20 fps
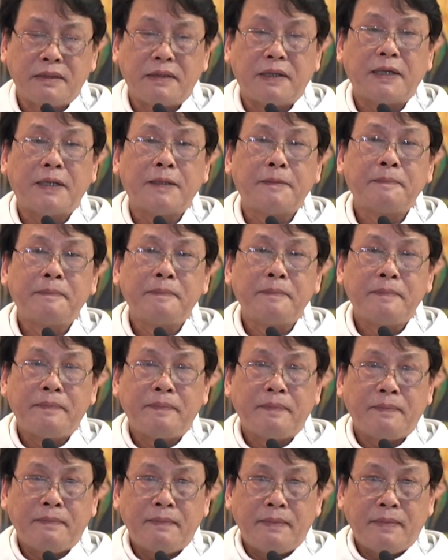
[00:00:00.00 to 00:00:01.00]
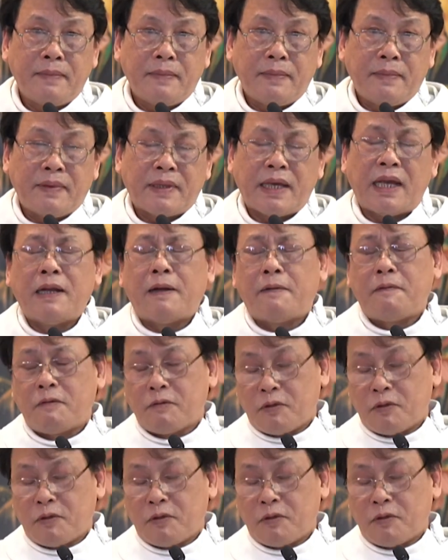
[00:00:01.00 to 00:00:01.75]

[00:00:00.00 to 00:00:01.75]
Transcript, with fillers: người. Thấy ông